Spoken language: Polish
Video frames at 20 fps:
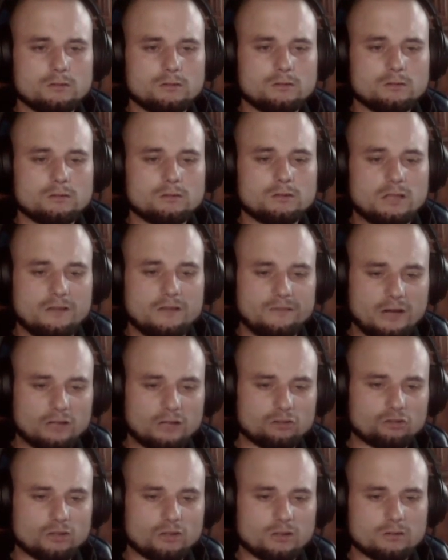
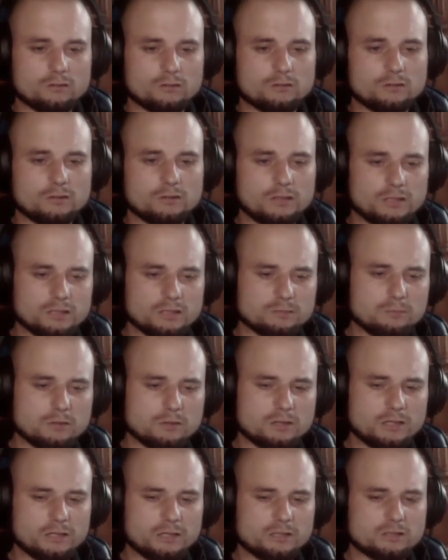Nieważne. gryz, bo
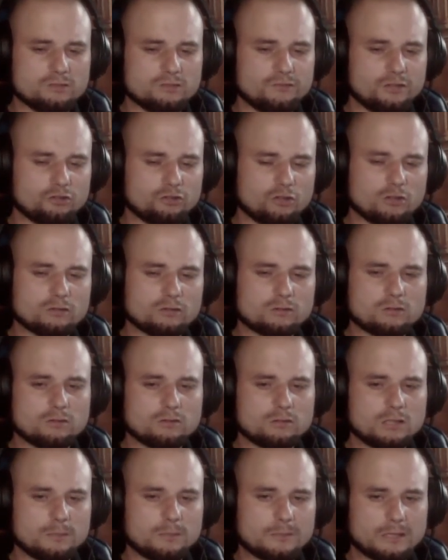gryz zwierzątko,
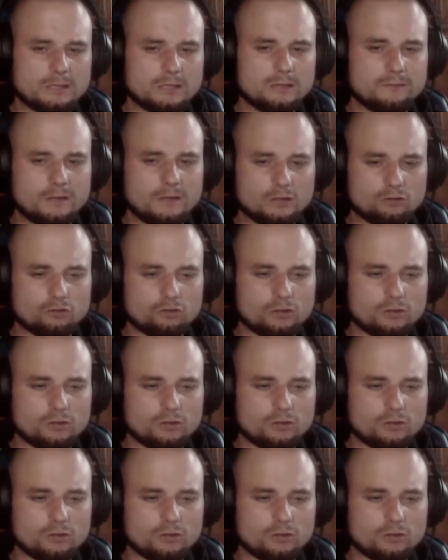dobra, nieważne.